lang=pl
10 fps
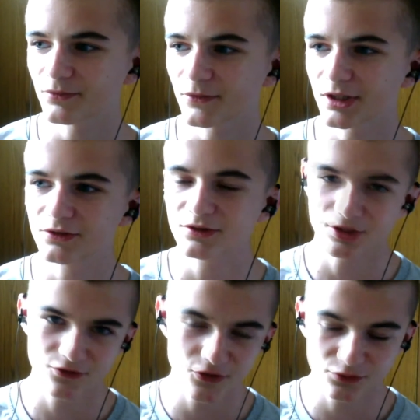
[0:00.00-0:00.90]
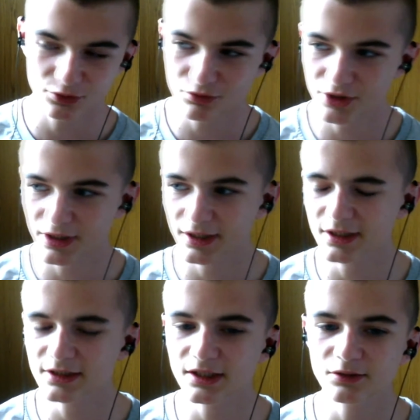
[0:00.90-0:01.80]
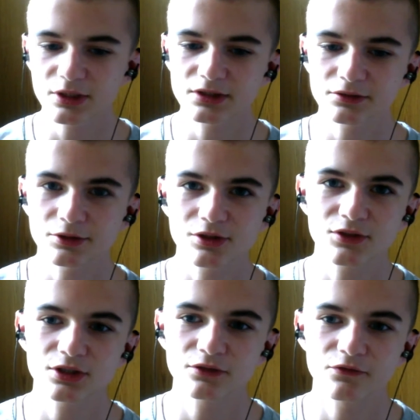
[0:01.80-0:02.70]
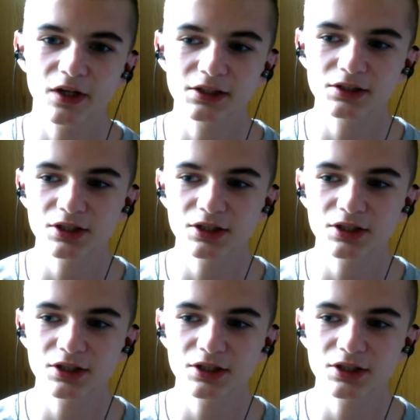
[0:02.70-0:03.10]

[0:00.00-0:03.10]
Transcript: I rzeczywiście w skrócie tak jest, natomiast oczywiście no Wader nie